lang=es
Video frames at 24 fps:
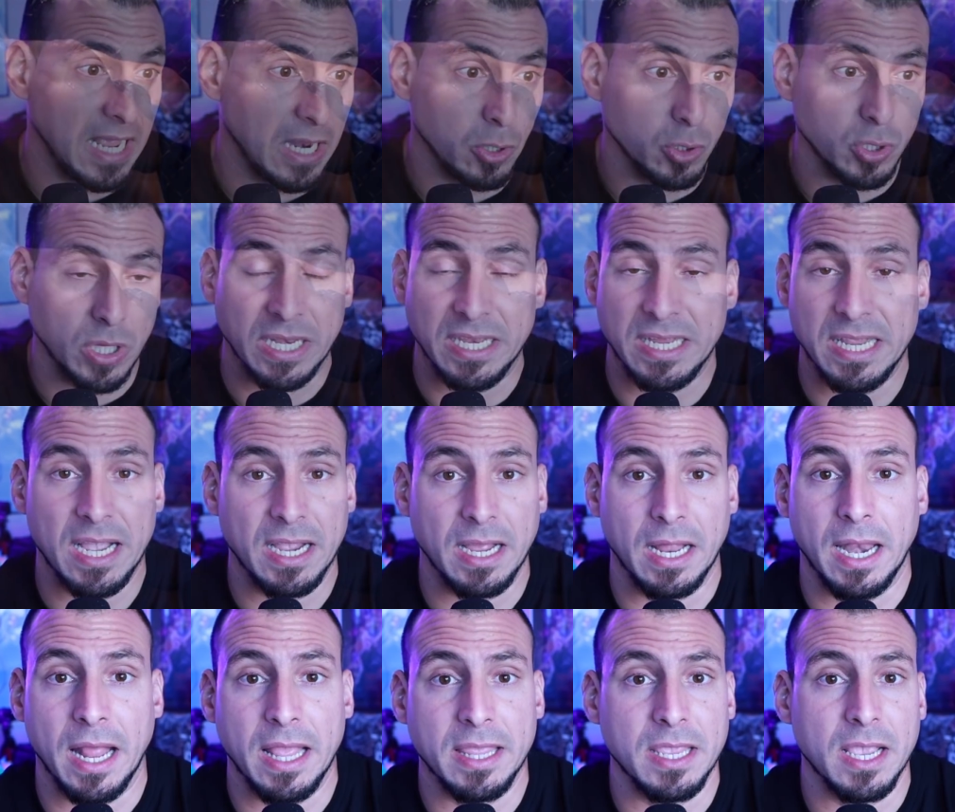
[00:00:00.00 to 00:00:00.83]
ya no
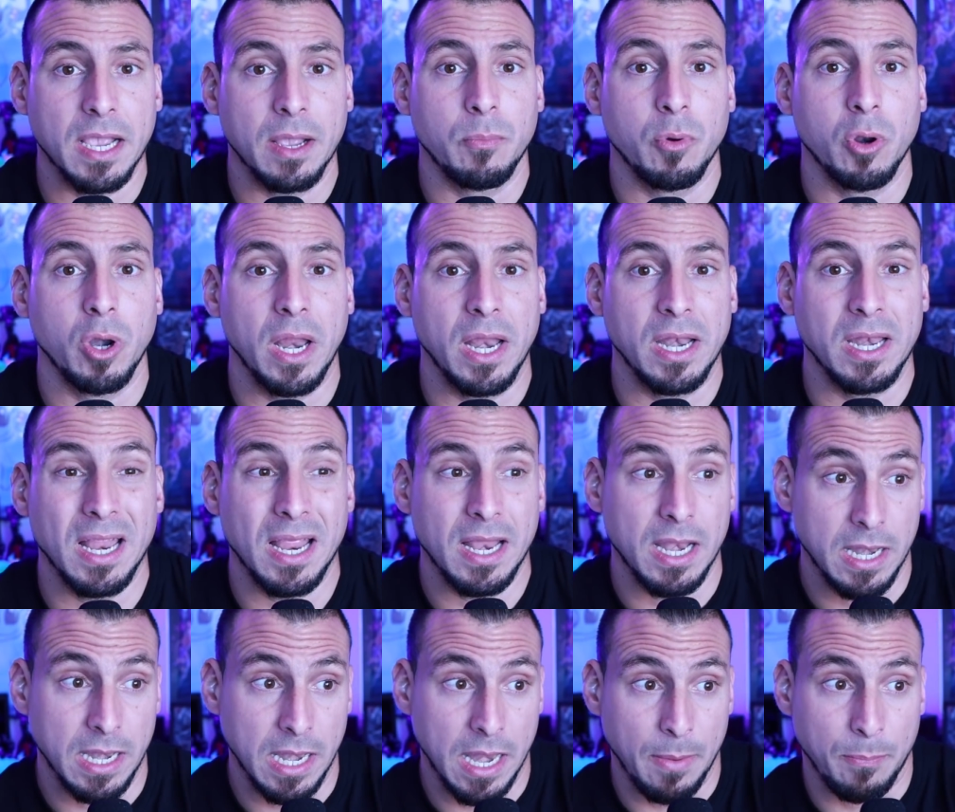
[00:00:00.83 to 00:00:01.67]
tenían a nadie que
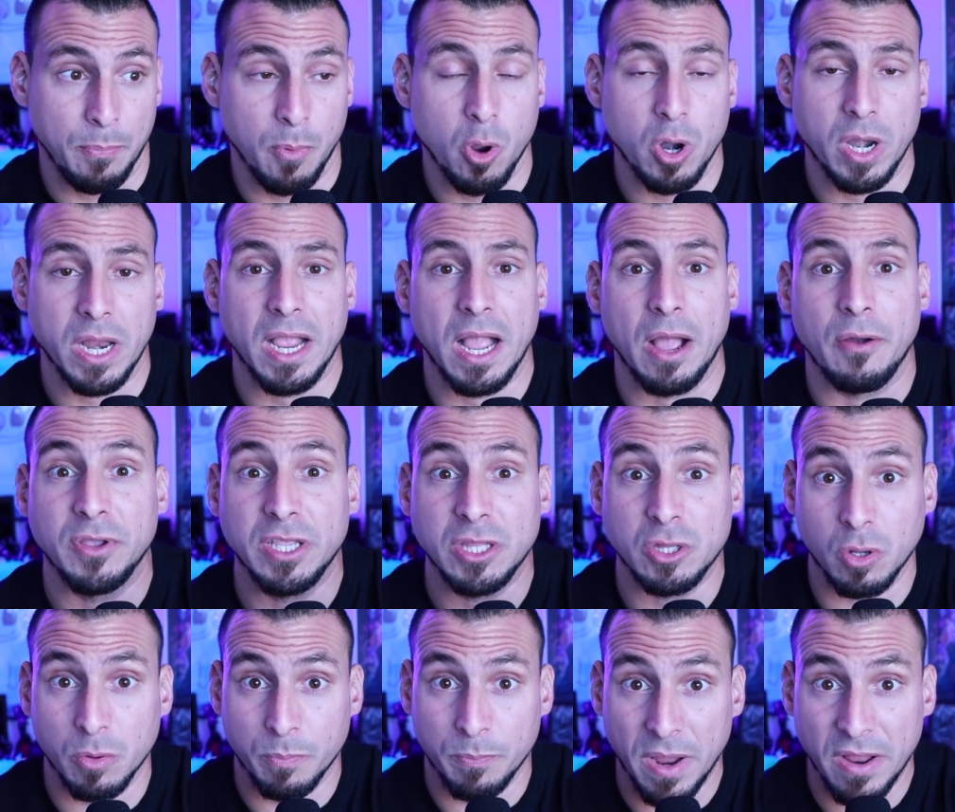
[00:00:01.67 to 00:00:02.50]
ponerle, le ponen a
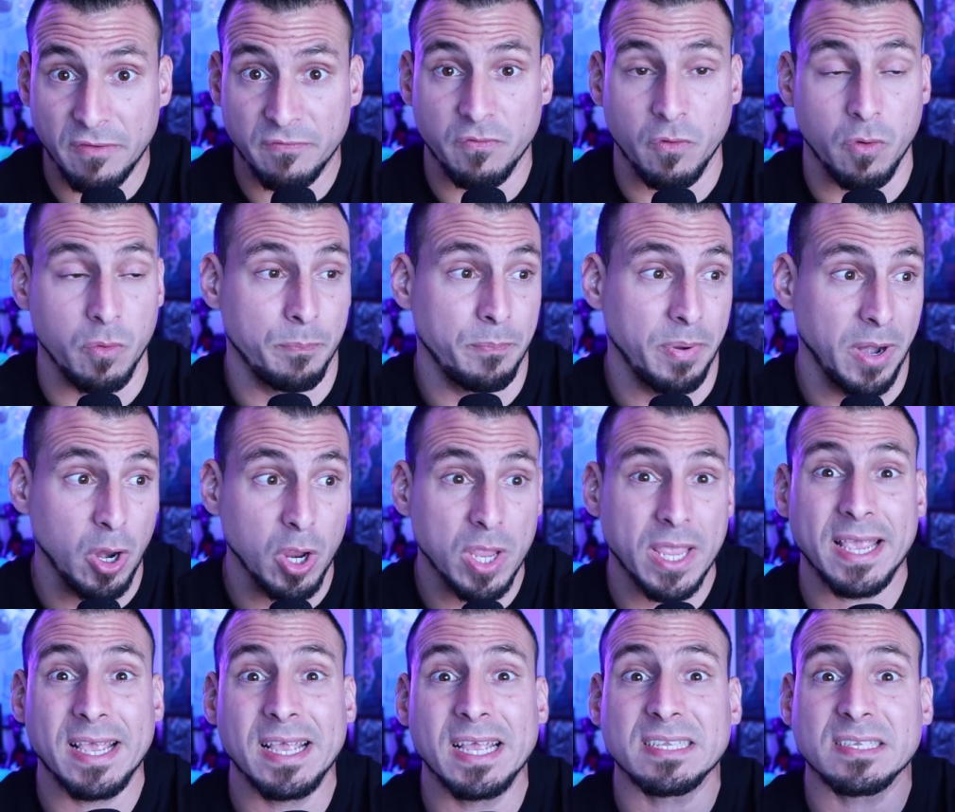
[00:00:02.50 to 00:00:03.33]
Víctor Belfort. Pero
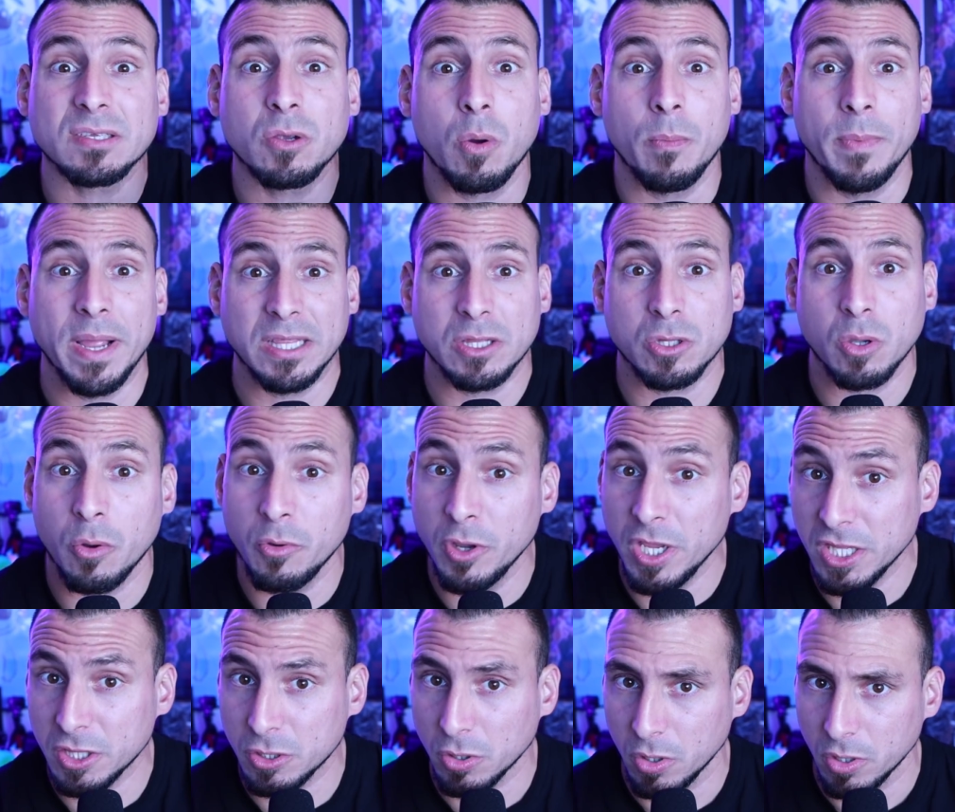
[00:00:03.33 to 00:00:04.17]
es que en ese momento
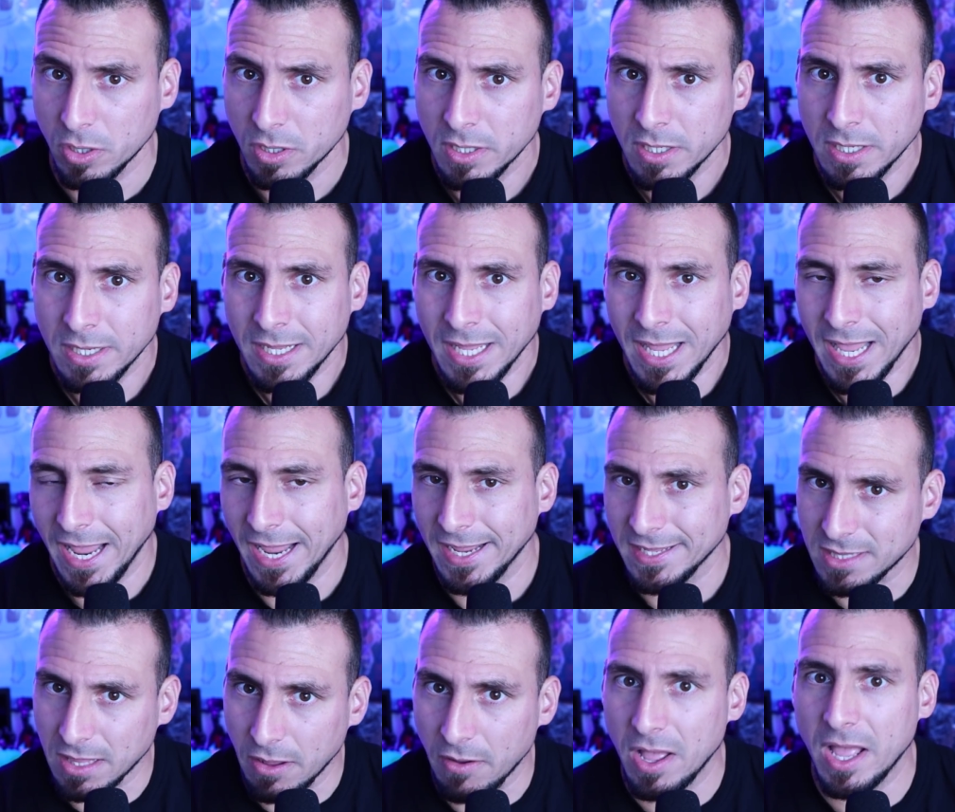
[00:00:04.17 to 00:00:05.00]
Víctor
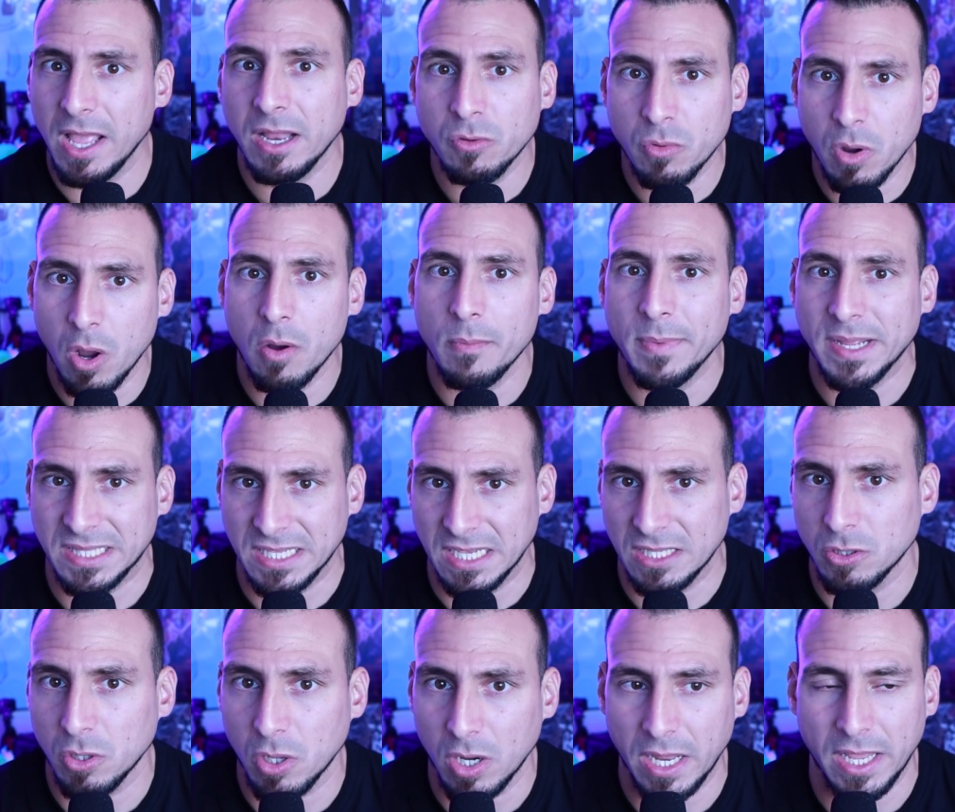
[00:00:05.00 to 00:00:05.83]
estaba de nuevo
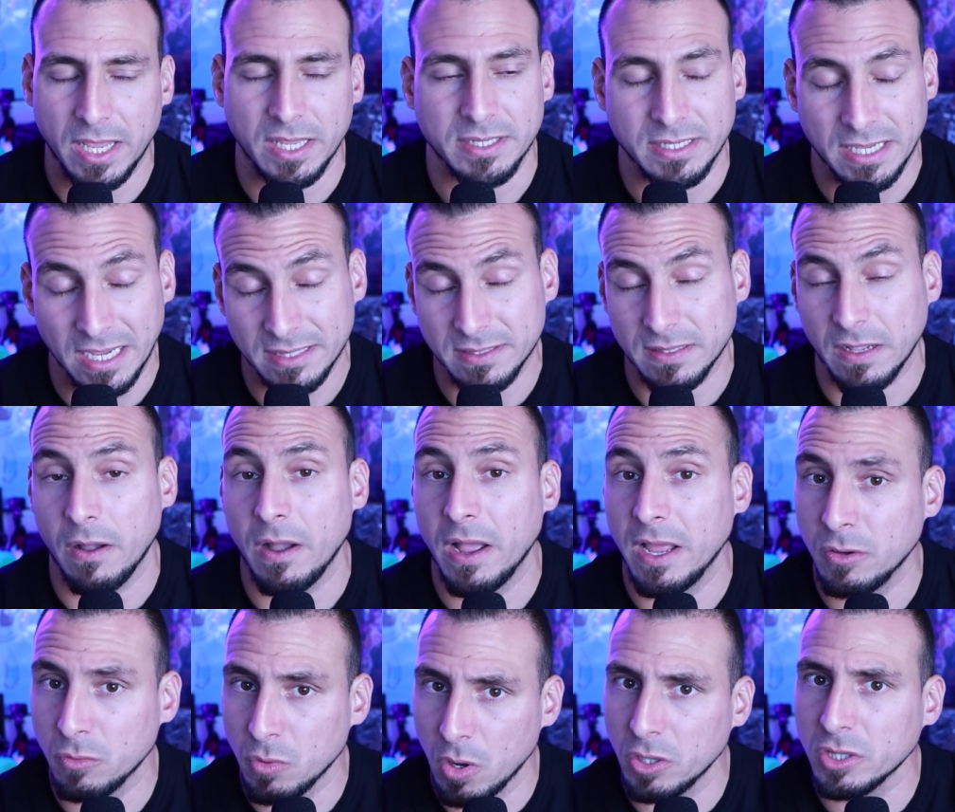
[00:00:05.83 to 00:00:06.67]
metiéndole, ya
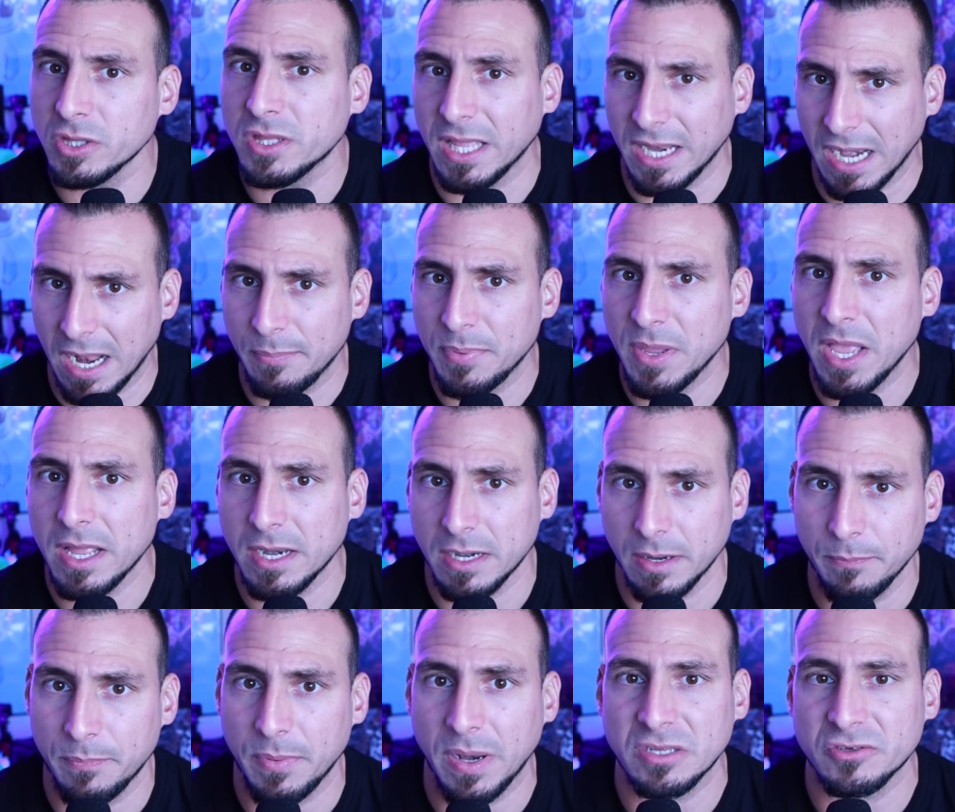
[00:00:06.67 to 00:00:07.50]
estaba de nuevo en terapias
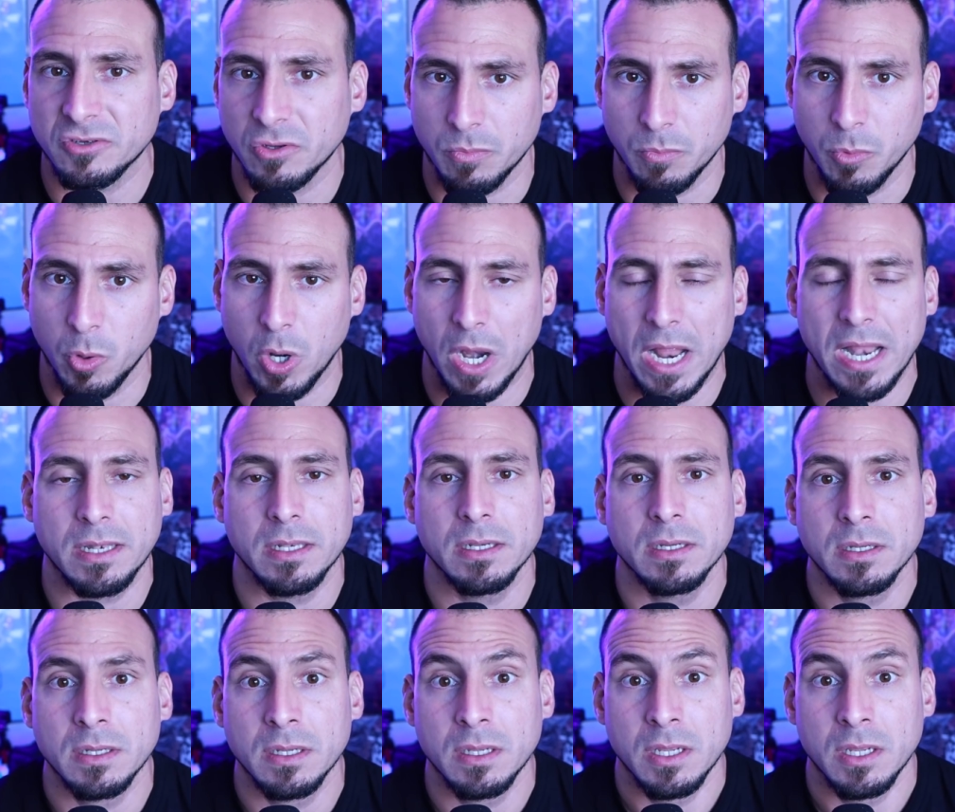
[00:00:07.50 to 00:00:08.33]
de reemplazo hormonal.